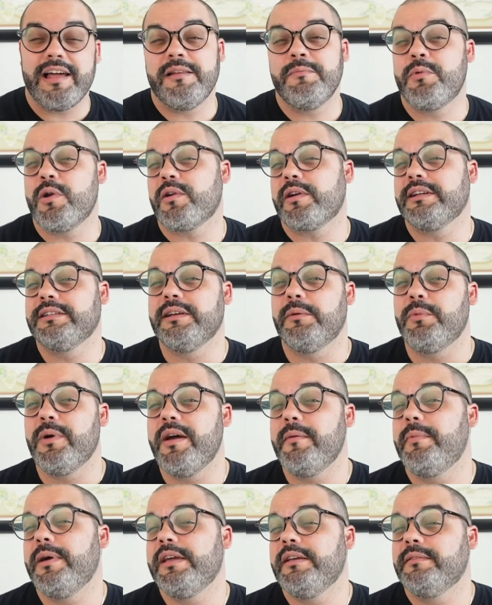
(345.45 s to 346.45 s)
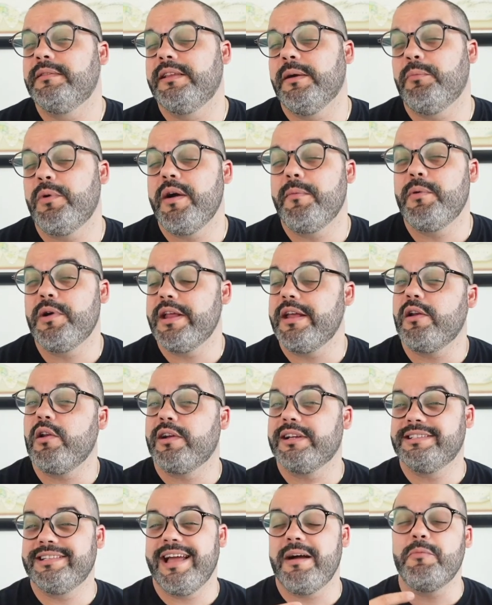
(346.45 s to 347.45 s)
el broker te puede, pedir, te puede poner
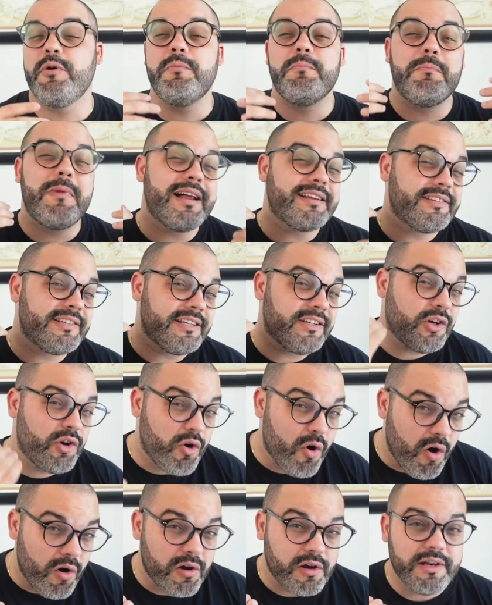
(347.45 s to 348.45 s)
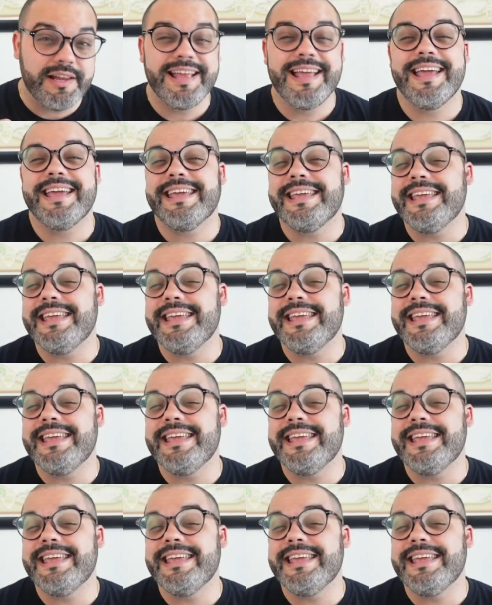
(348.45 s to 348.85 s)
lo que se llama un margin call